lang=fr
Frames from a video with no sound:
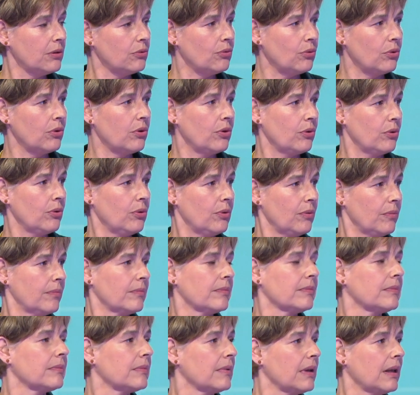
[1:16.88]
donc
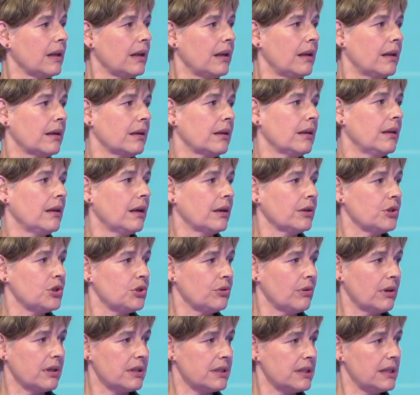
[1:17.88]
la
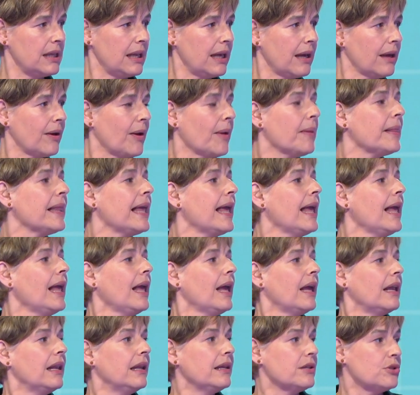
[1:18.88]
région axillaire,
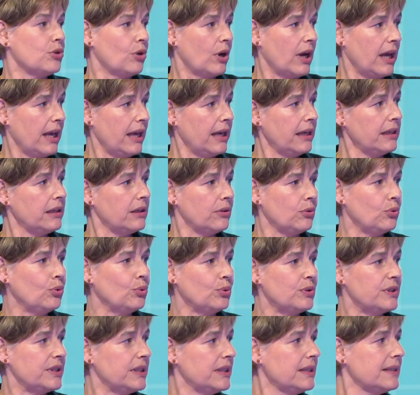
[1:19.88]
les oreilles une
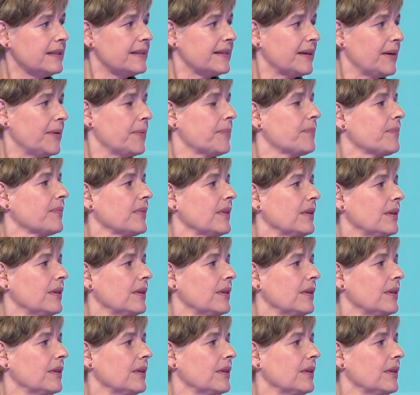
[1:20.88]
otite. Ah, c'est